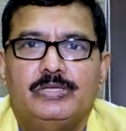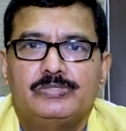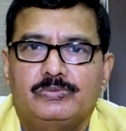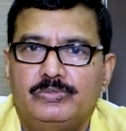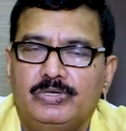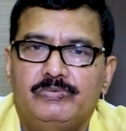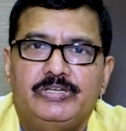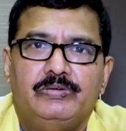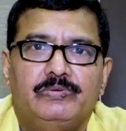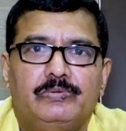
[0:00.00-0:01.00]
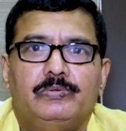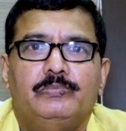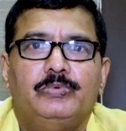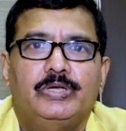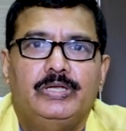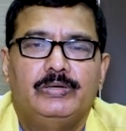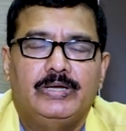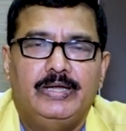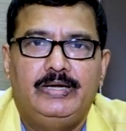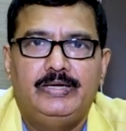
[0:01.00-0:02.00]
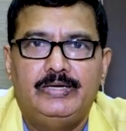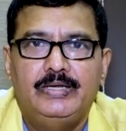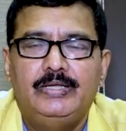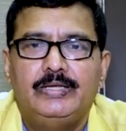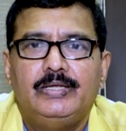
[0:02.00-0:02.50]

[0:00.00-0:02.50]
కలుసుకుంటున్న విషయం ముఖ్యంగా ఏంటంటే